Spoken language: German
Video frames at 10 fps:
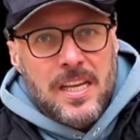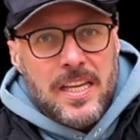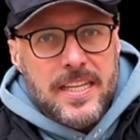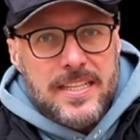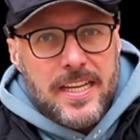
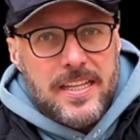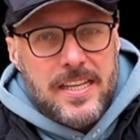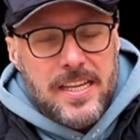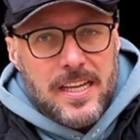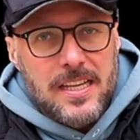Ihr seht
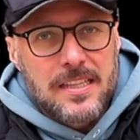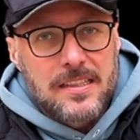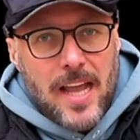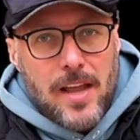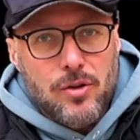hier
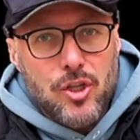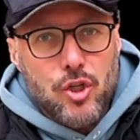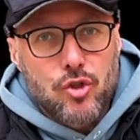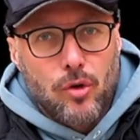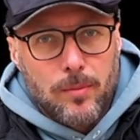
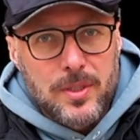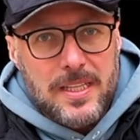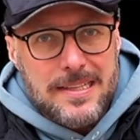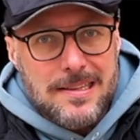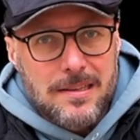300er
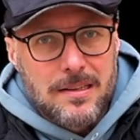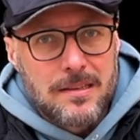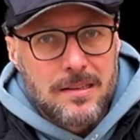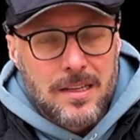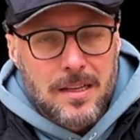Turbodiesel
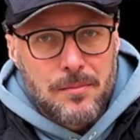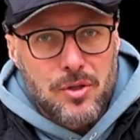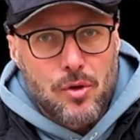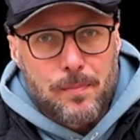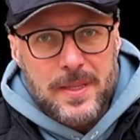
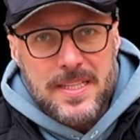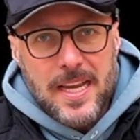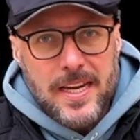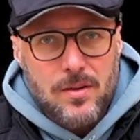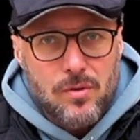mit
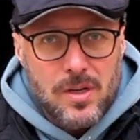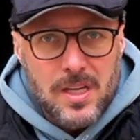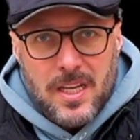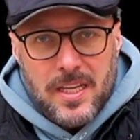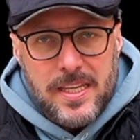Typbezeichnung.
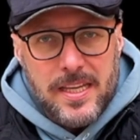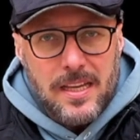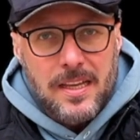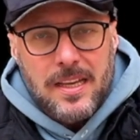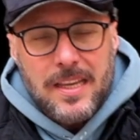
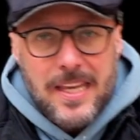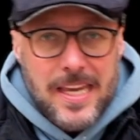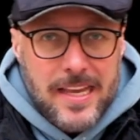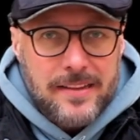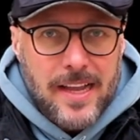Hier
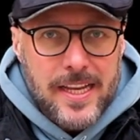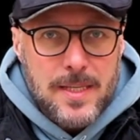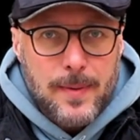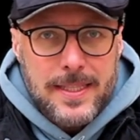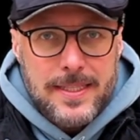
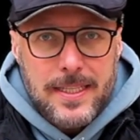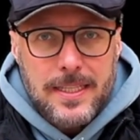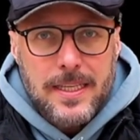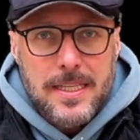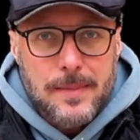
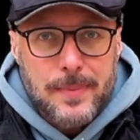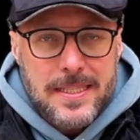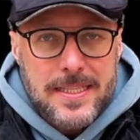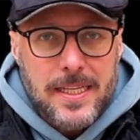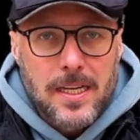E320 ist ein
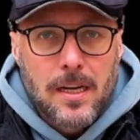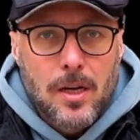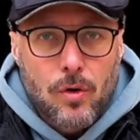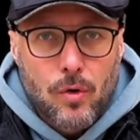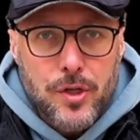Benzin
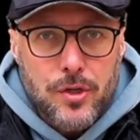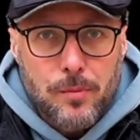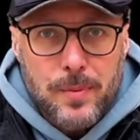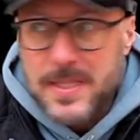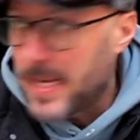ohne
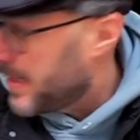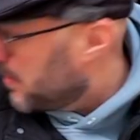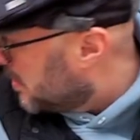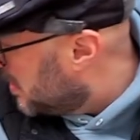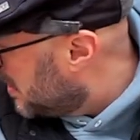Typbezeichnung.